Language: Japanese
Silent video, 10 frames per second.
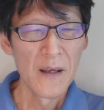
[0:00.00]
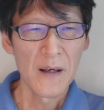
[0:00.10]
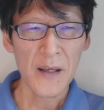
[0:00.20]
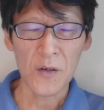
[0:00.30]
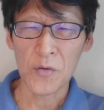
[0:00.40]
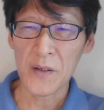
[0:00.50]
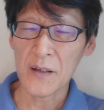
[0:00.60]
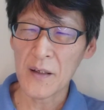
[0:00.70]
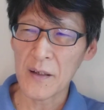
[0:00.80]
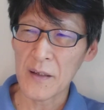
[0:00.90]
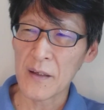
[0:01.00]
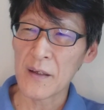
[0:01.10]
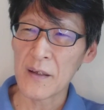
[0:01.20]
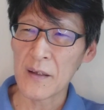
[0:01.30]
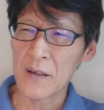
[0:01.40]
はい、これから、
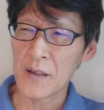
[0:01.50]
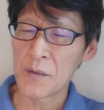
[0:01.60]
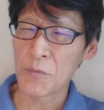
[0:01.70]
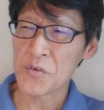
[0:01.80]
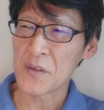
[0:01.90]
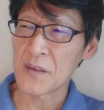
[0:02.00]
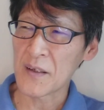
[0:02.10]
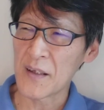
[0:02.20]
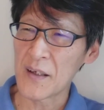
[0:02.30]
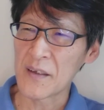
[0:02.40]
えー、M 子さんだっけな、